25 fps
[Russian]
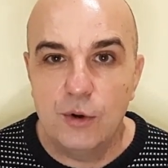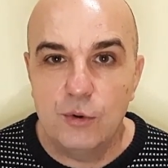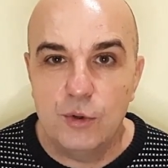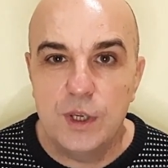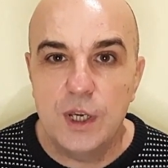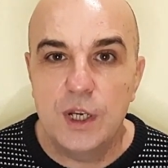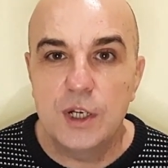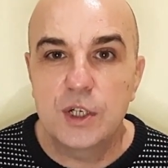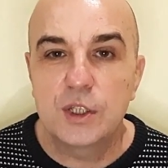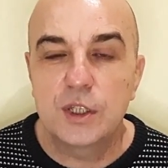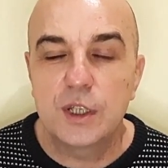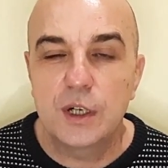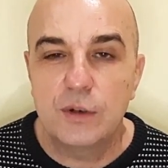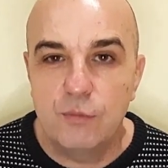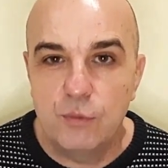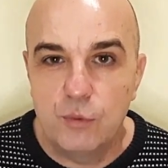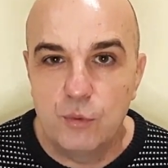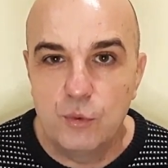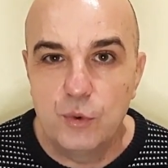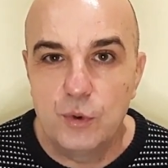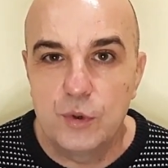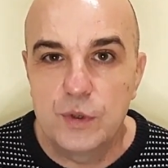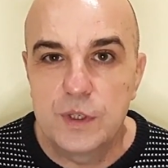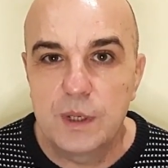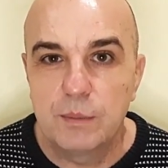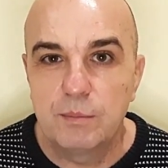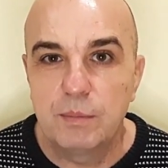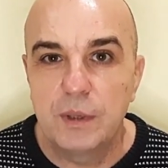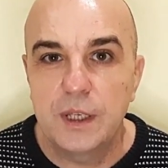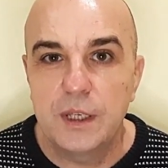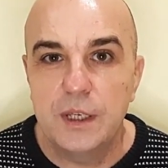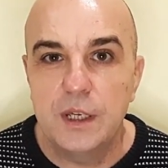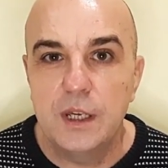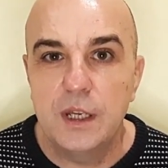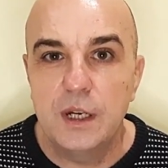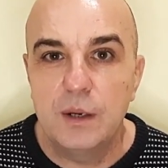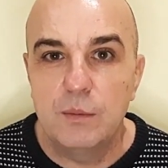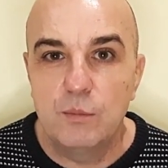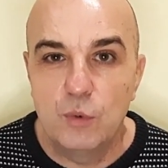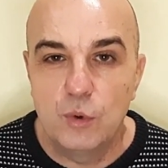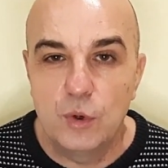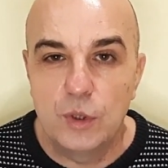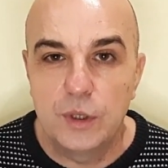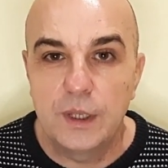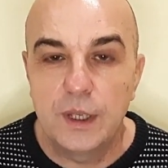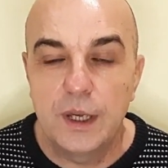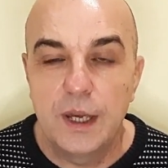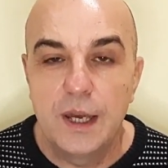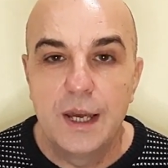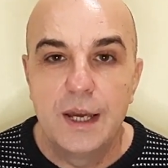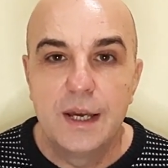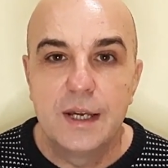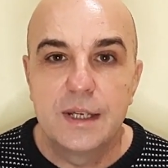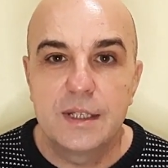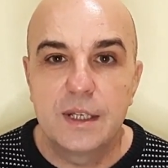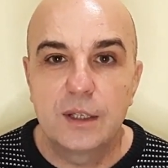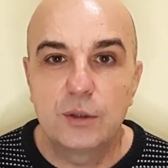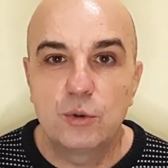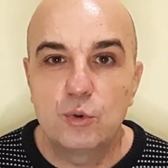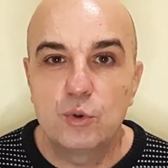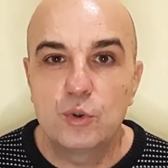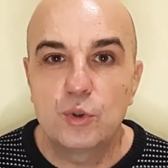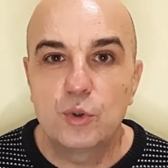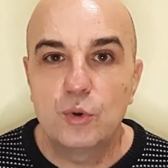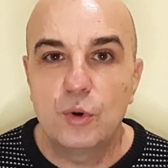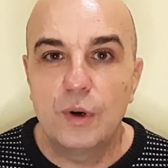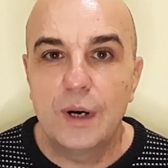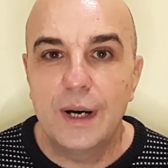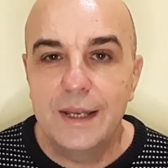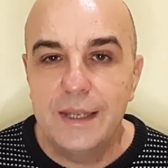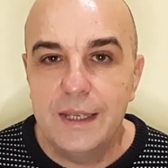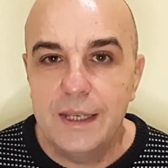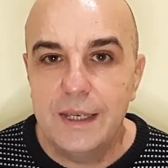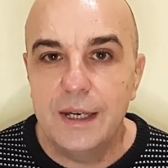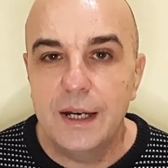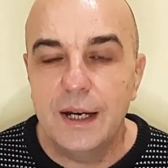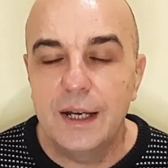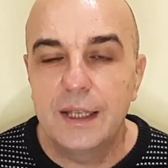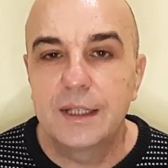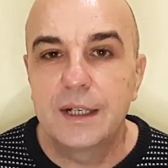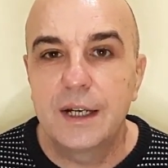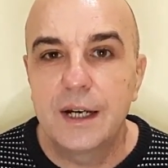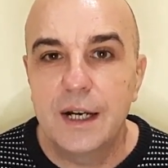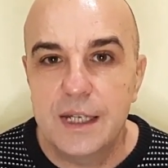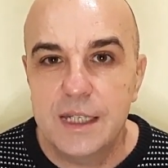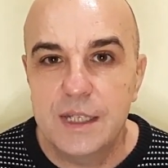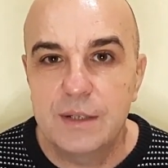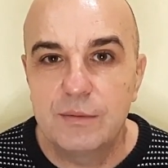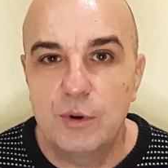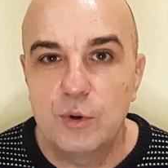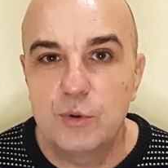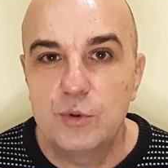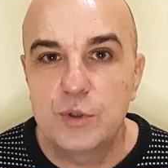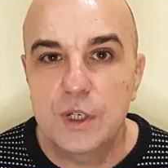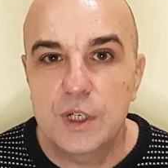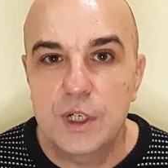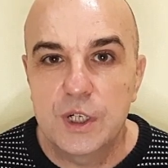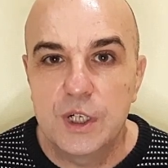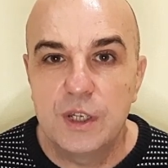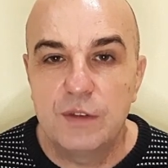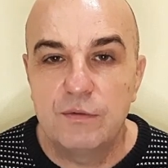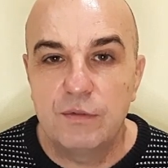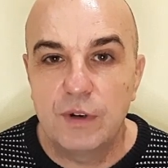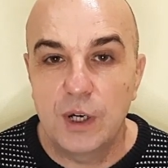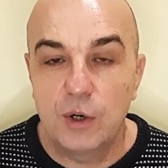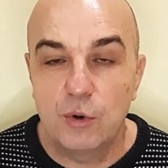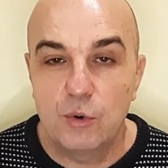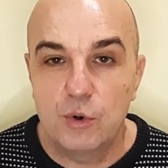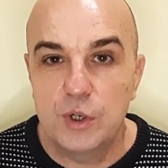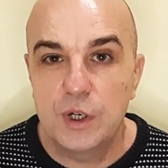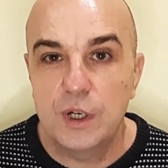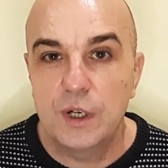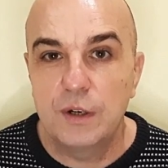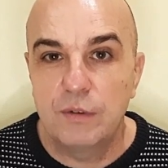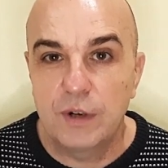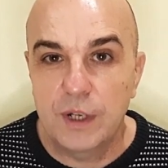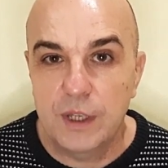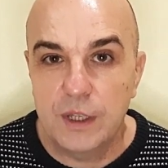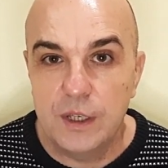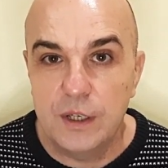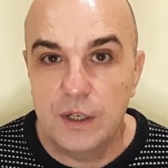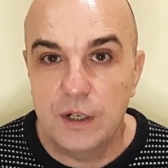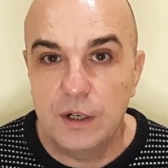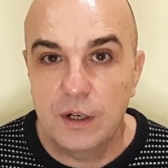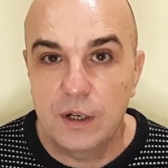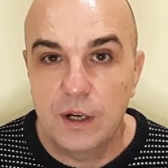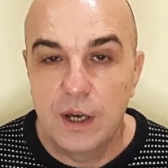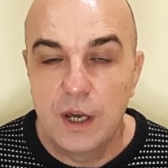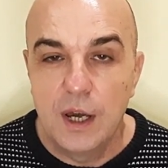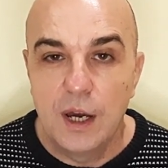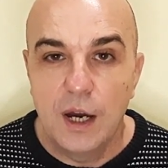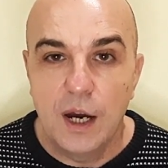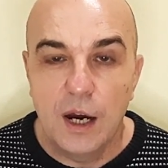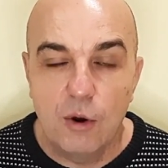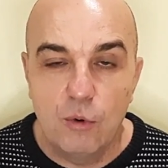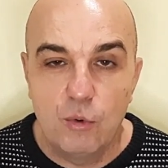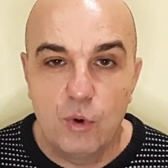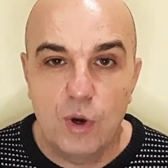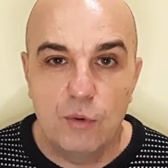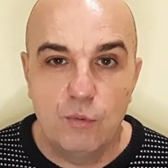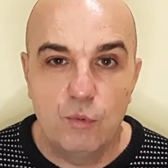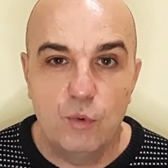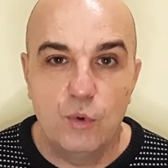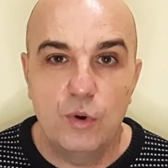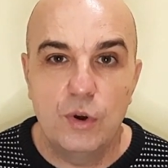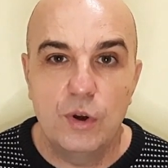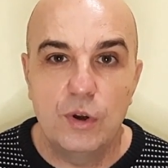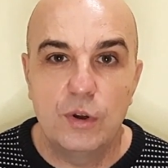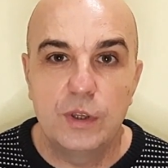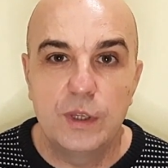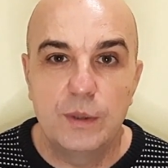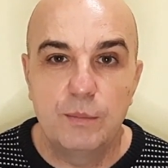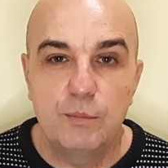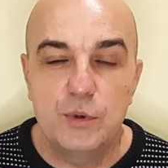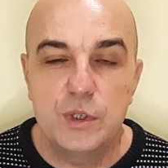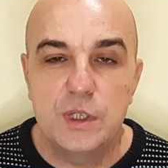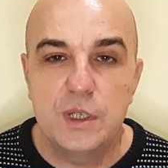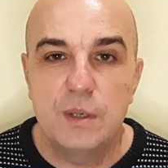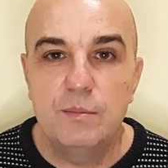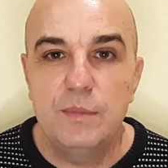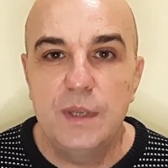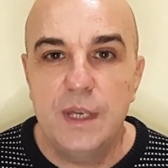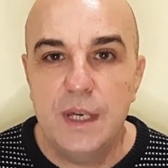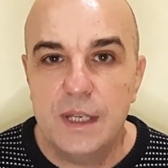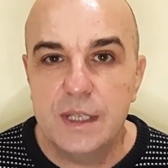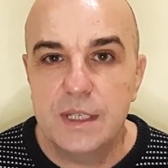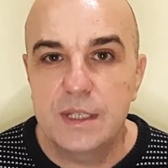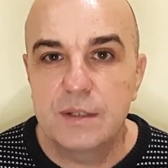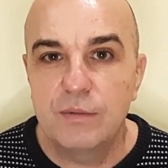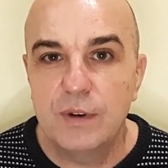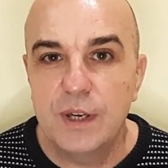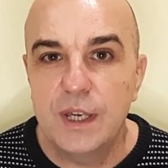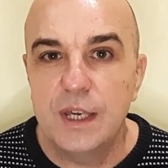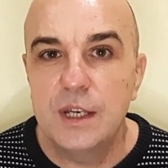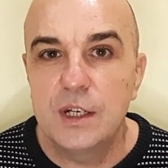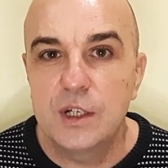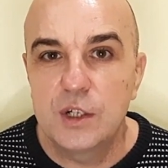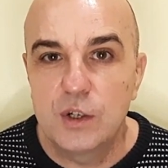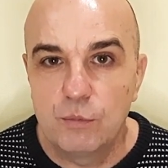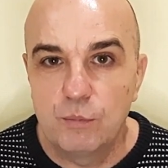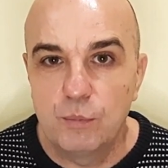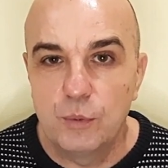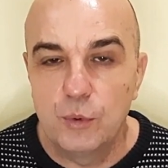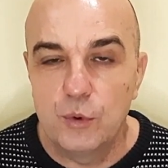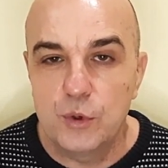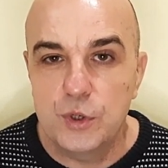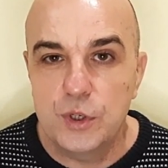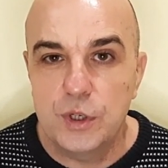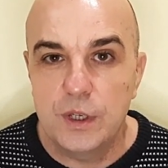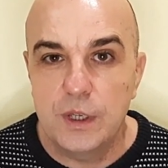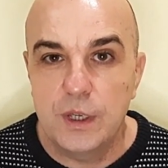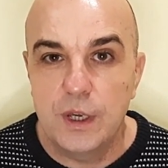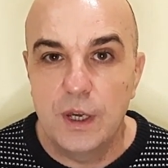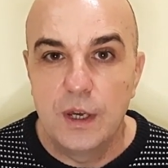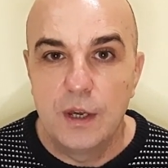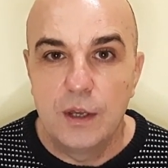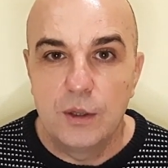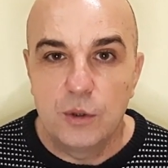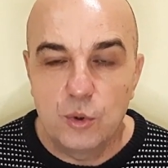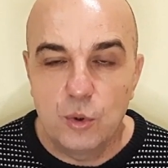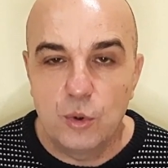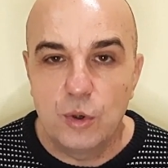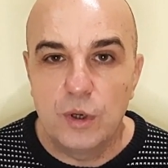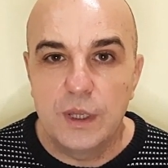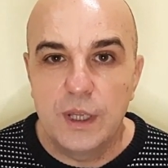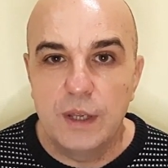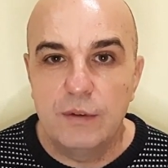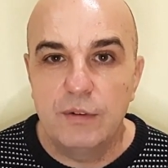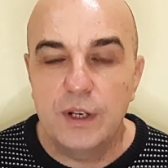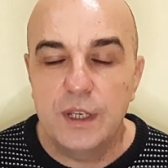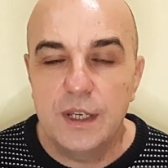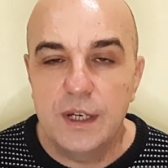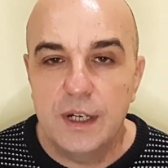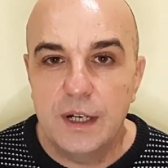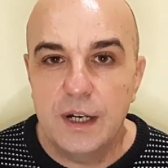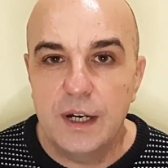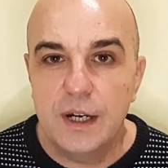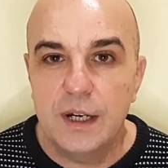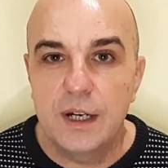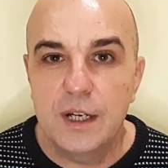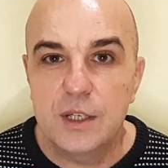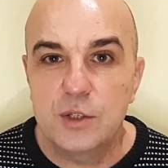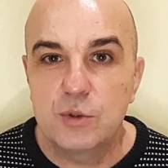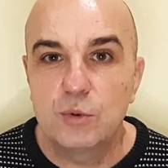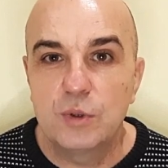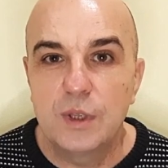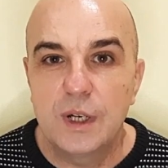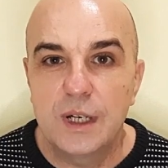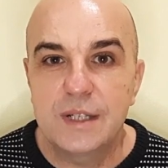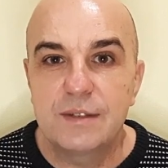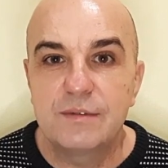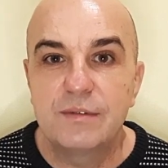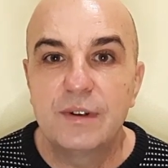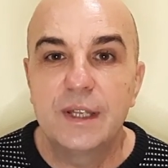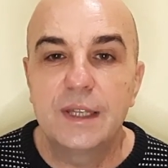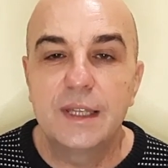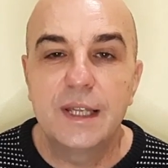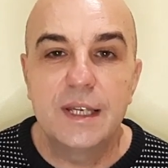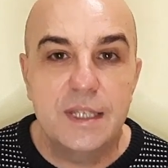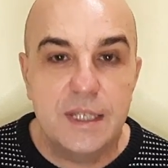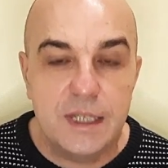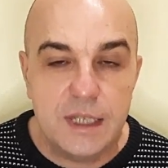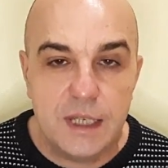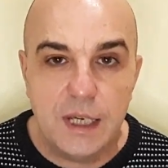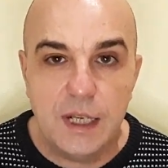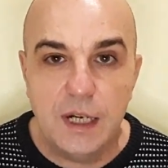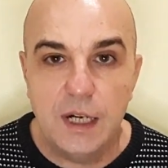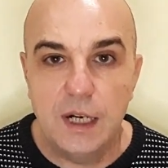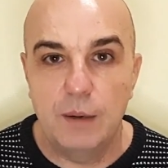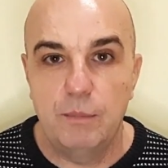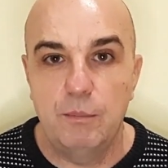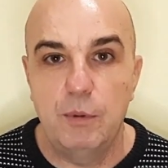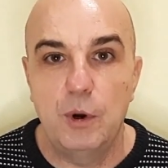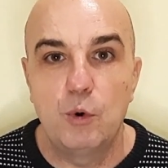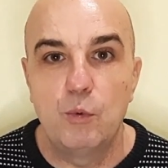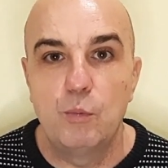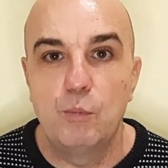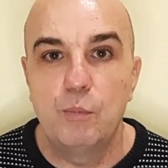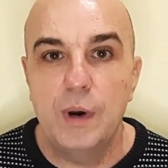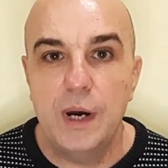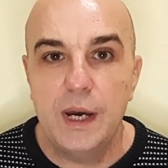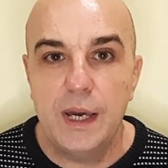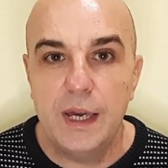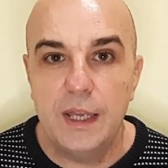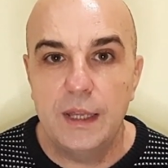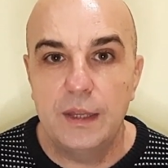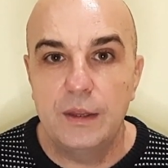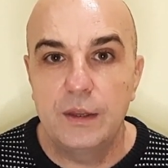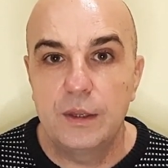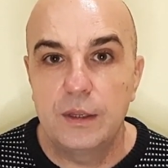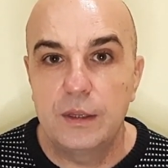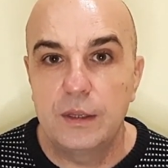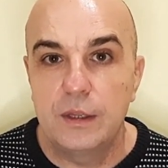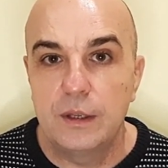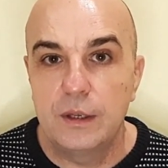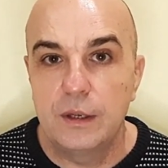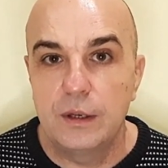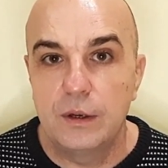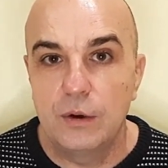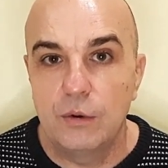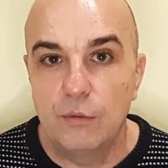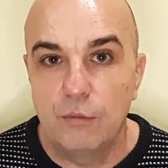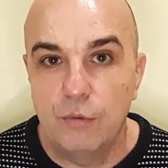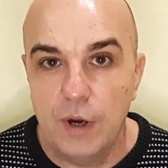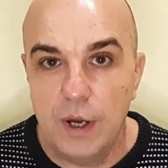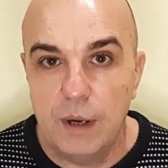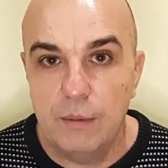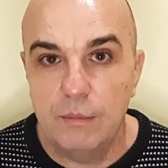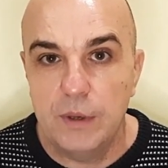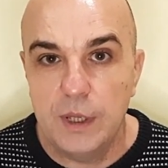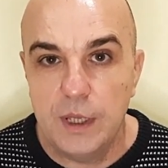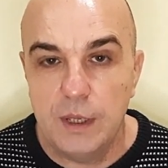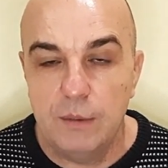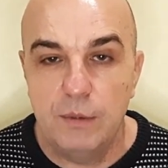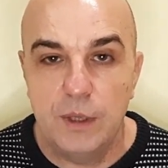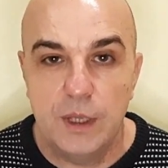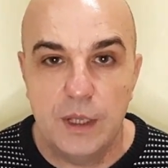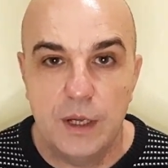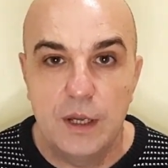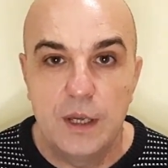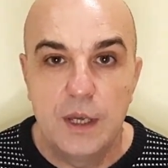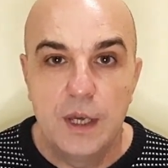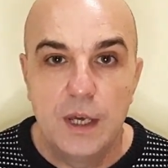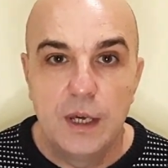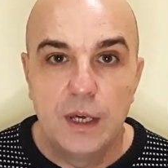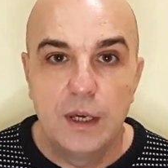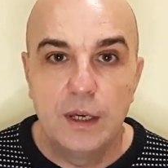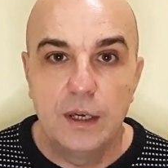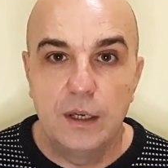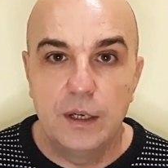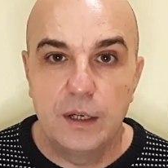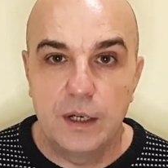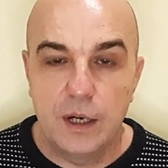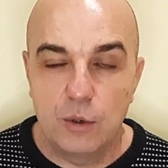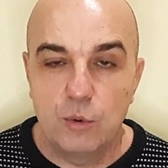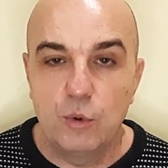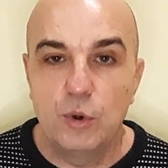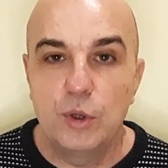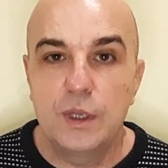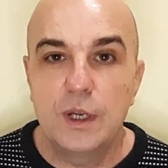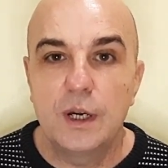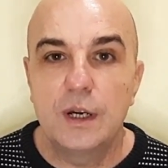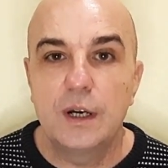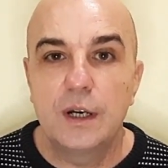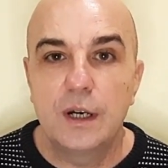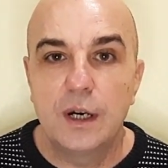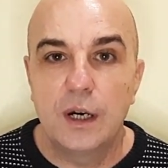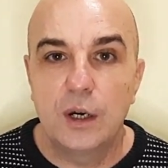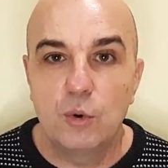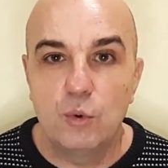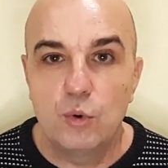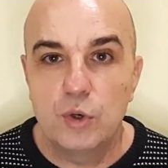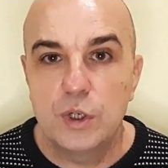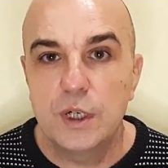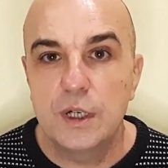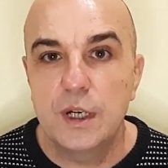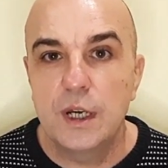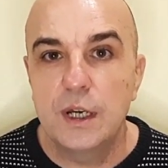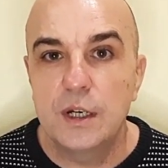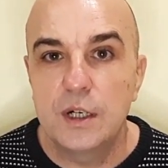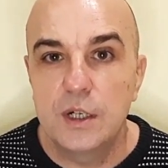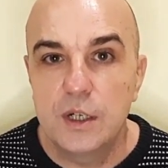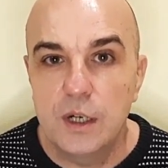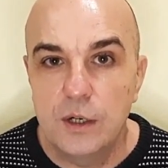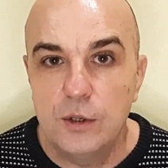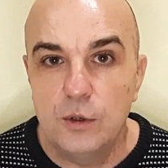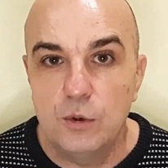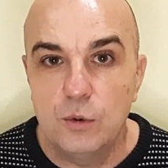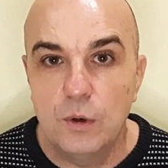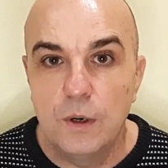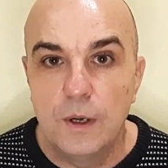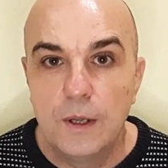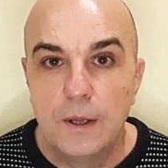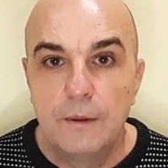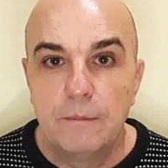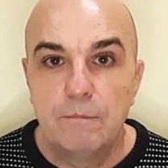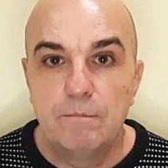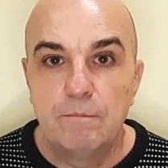людей штрафуют за плохие ремонты, за то, что они отказываются жить в хороших квартирах. А у кого, допустим, нет своей жилплощади, то наверняка государство насильно покупает Э, вам именно э, какое-то хорошее жилье.